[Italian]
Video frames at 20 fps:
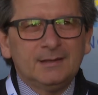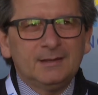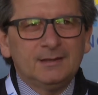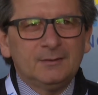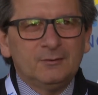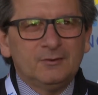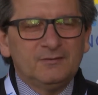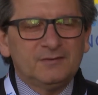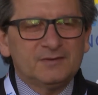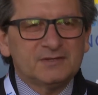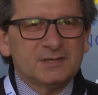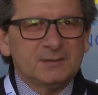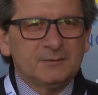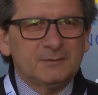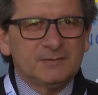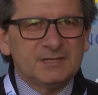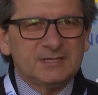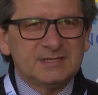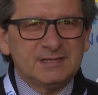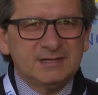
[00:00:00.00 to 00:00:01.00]
noi facciamo
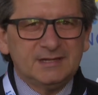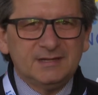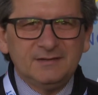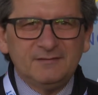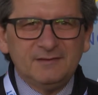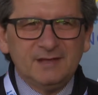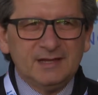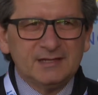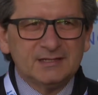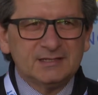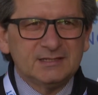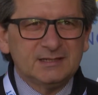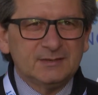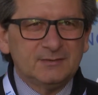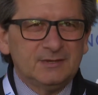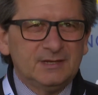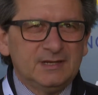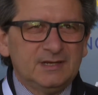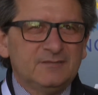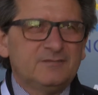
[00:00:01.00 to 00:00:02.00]
mestieri diversi da
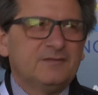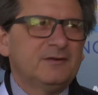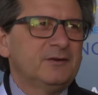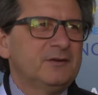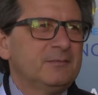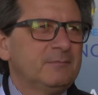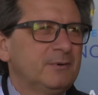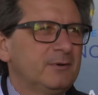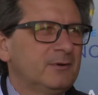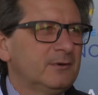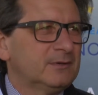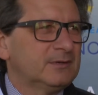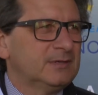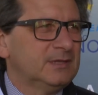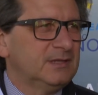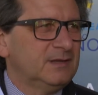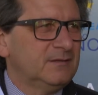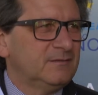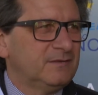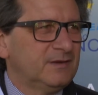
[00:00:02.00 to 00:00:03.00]
quelli che fanno i porti
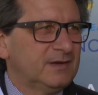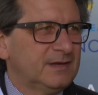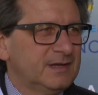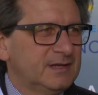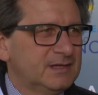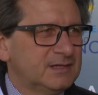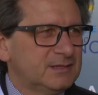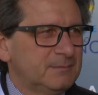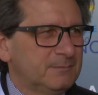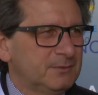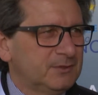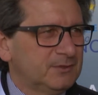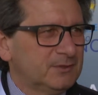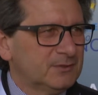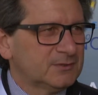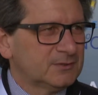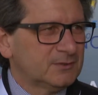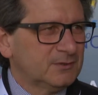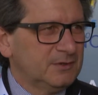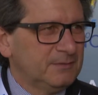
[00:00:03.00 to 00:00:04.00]
del Far East
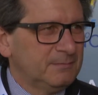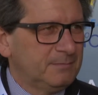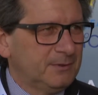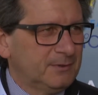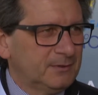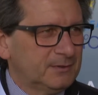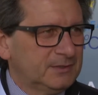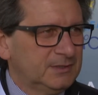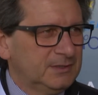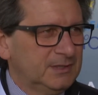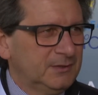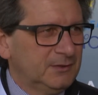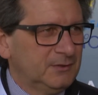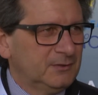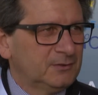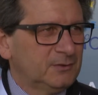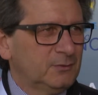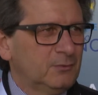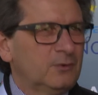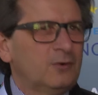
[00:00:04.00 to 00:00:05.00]
piuttosto che i porti del
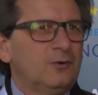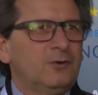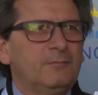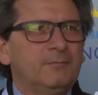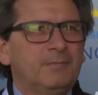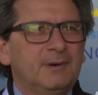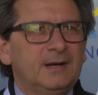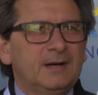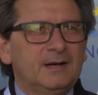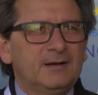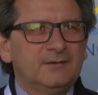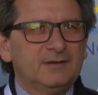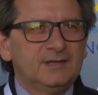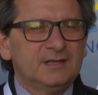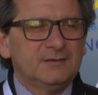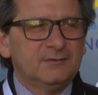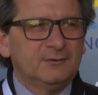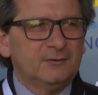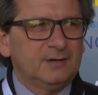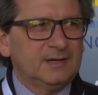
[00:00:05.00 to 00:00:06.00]
nord Europa,
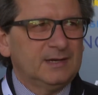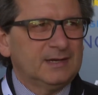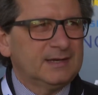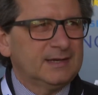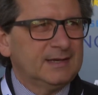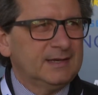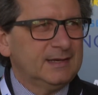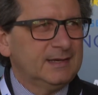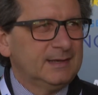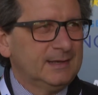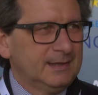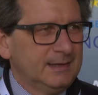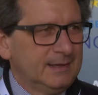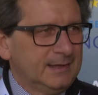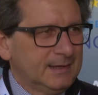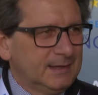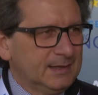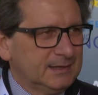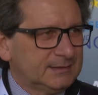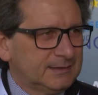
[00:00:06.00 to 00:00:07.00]
vedevo anche
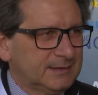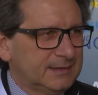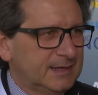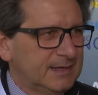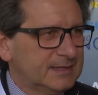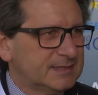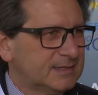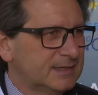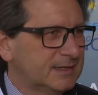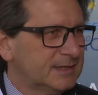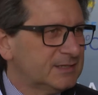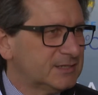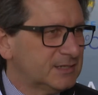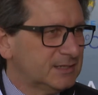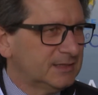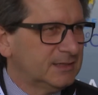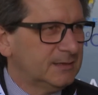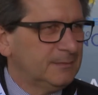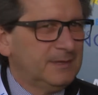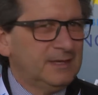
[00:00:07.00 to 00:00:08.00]
a Trieste
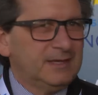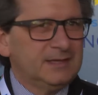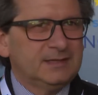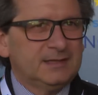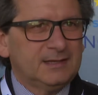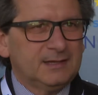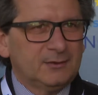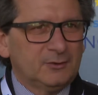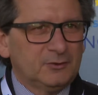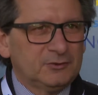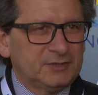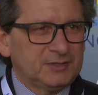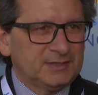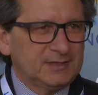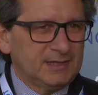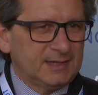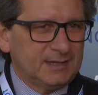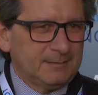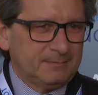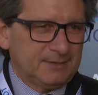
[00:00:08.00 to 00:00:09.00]
recentemente
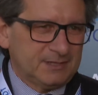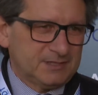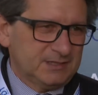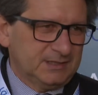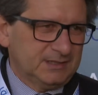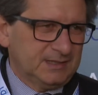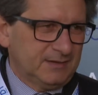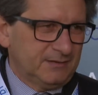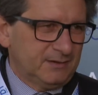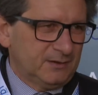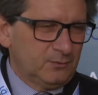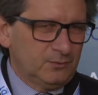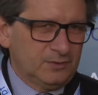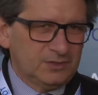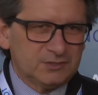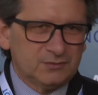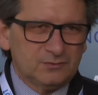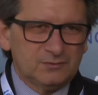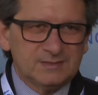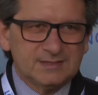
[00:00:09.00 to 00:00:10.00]
Rotterdam che presentava alcune
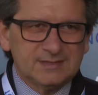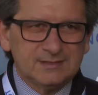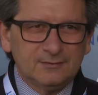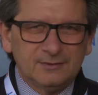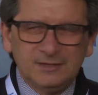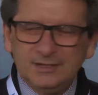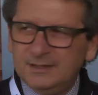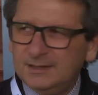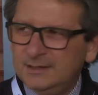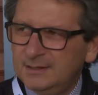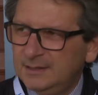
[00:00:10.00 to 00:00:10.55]
soluzioni